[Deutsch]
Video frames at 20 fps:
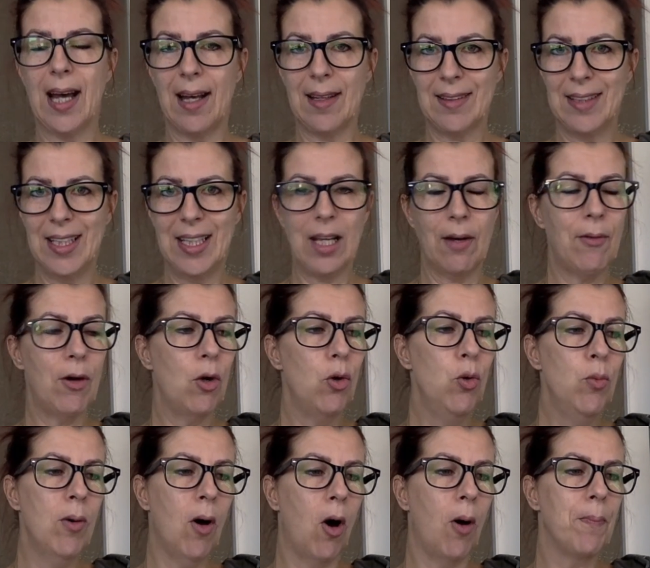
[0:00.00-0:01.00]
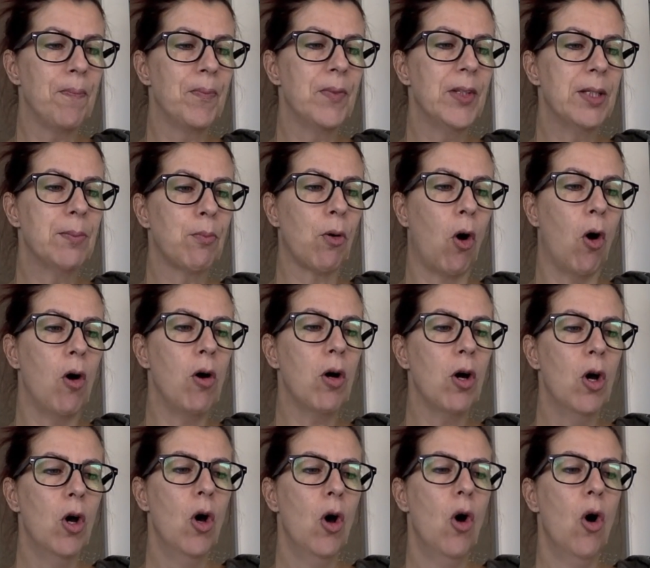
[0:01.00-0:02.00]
hatte, die ich aber überhaupt nicht brauche.